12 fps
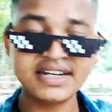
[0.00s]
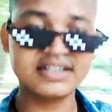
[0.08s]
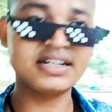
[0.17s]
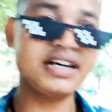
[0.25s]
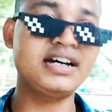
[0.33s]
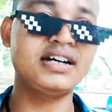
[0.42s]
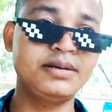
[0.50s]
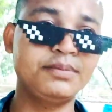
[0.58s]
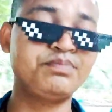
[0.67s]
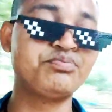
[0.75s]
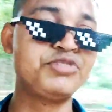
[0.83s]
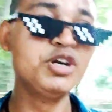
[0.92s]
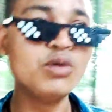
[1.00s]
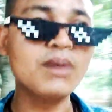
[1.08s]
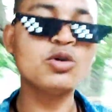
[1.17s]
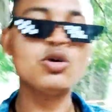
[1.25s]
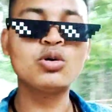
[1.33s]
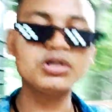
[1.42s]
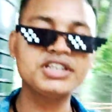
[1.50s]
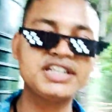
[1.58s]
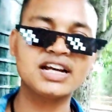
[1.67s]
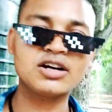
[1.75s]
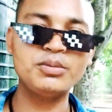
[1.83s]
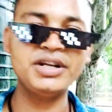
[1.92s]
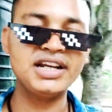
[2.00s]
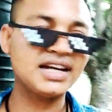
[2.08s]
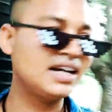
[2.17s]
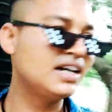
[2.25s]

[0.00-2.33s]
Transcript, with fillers: का व्यू आप लोगों को दिखने को मिलेगा